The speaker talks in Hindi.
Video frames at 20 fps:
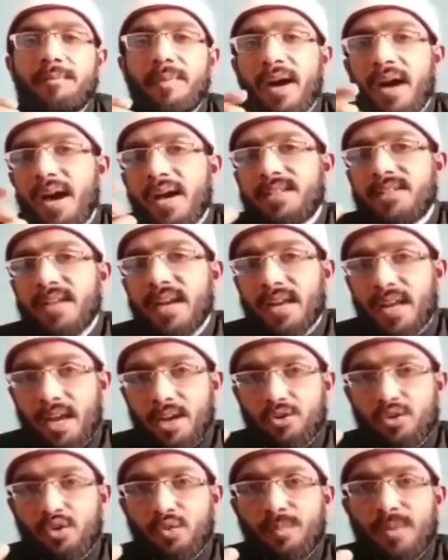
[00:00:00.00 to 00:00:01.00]
बाज
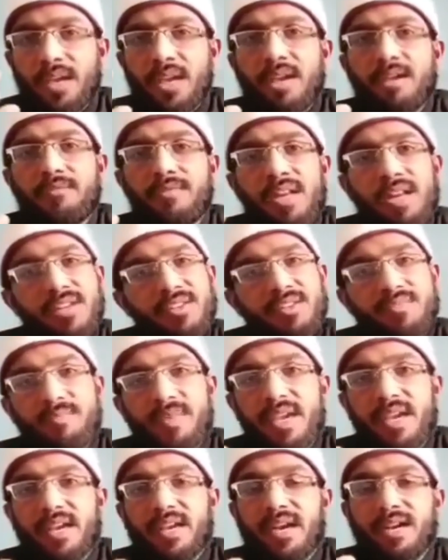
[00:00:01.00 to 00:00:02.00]
इलाकों में विलेज
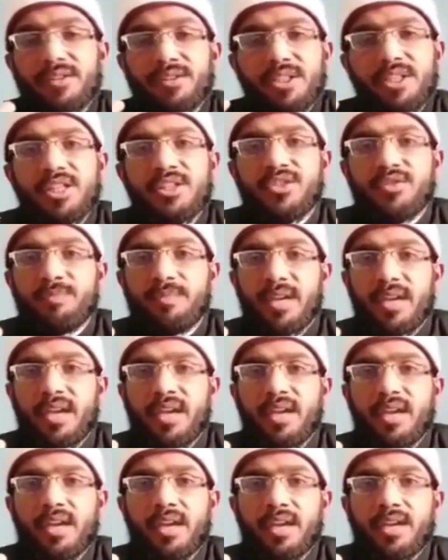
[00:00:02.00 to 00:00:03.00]
में कंट्रीज
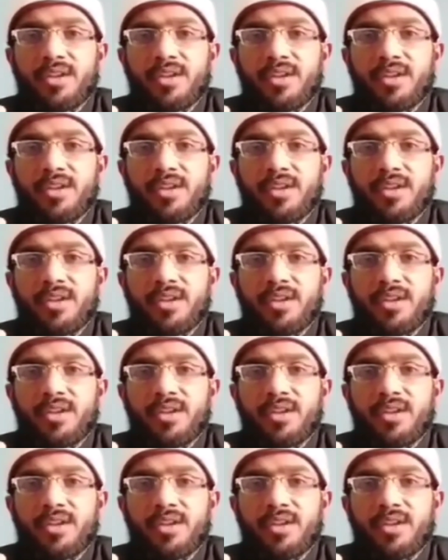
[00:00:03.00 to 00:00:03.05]
में